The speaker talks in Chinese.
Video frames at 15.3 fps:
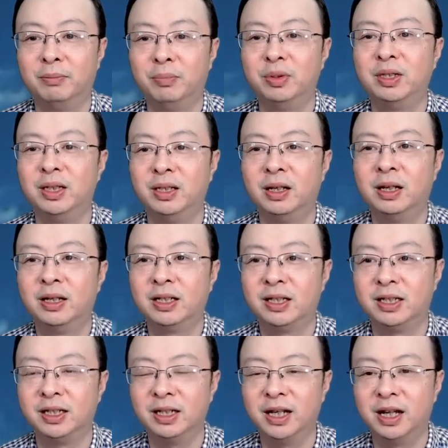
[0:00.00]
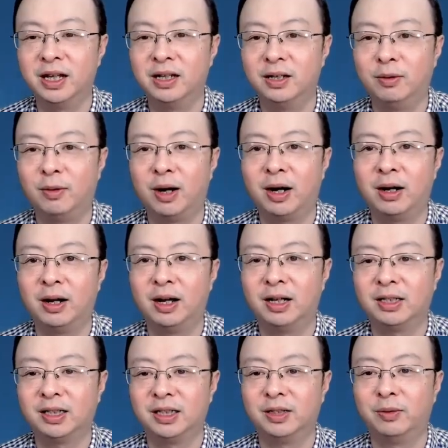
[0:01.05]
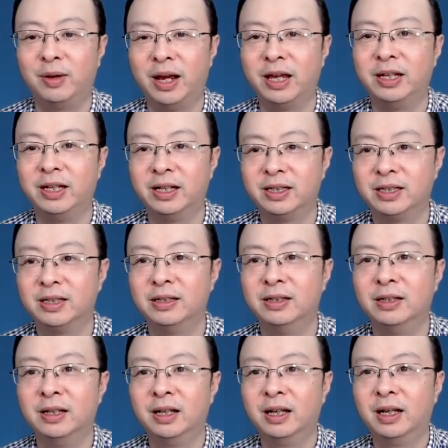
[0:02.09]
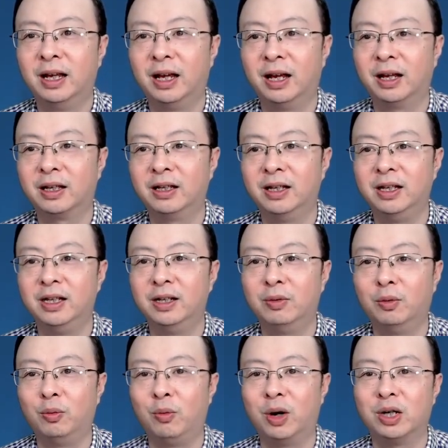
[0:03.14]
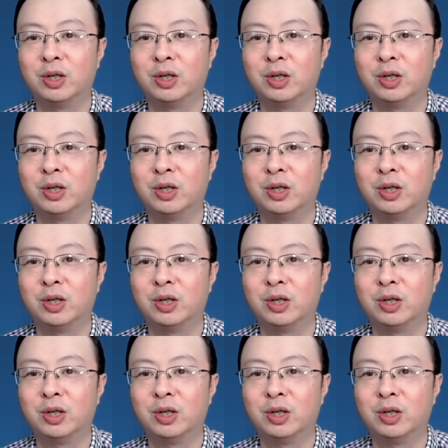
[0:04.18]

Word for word: 不仅室内可玩，室外也是可以玩